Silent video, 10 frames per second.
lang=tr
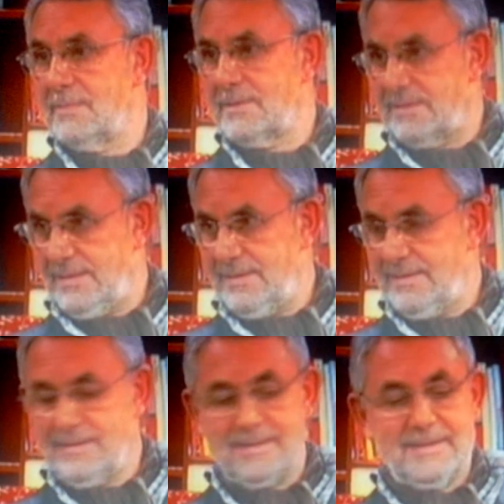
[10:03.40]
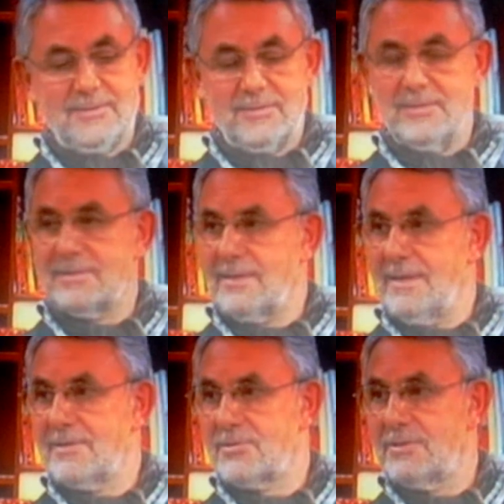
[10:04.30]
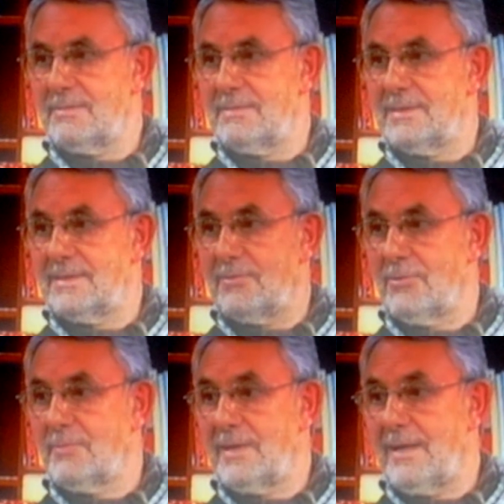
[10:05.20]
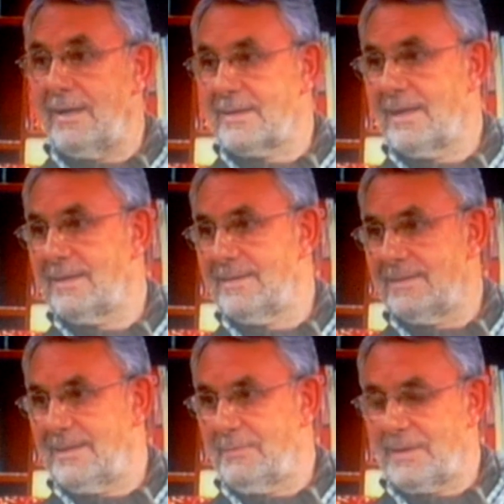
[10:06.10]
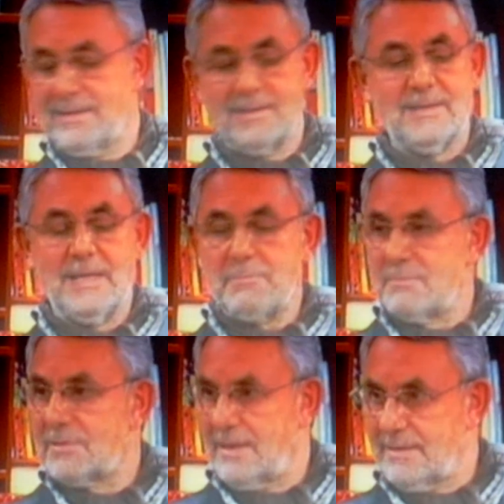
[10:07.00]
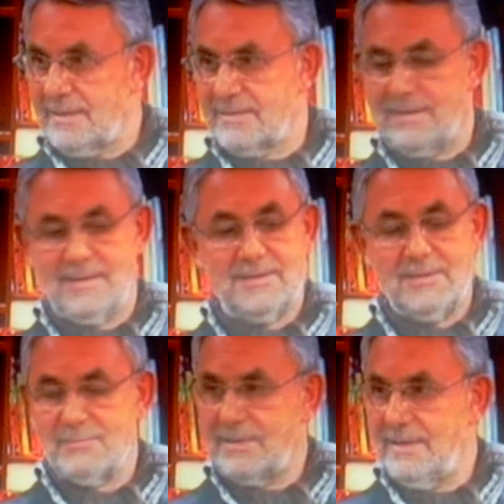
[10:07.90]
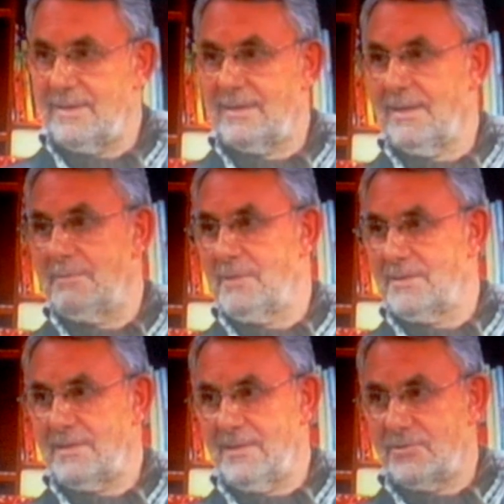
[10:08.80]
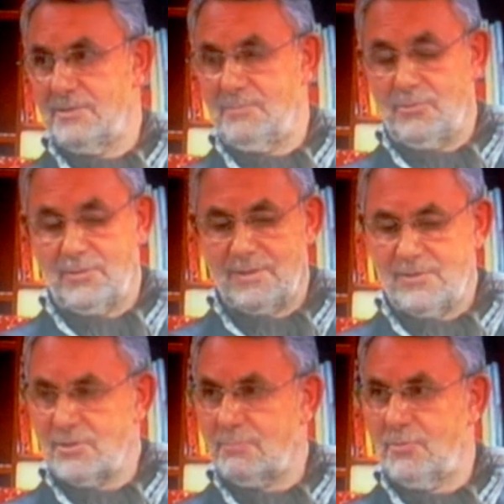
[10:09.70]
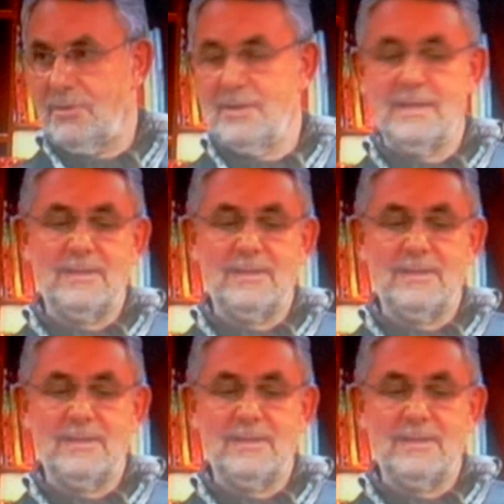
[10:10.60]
kurumazsa o sanatçı olmaya aday demektir. Hepimiz adayız zaten. Hiç kimse kendi ben sanatçıyım diye ortaya çıkmıyor.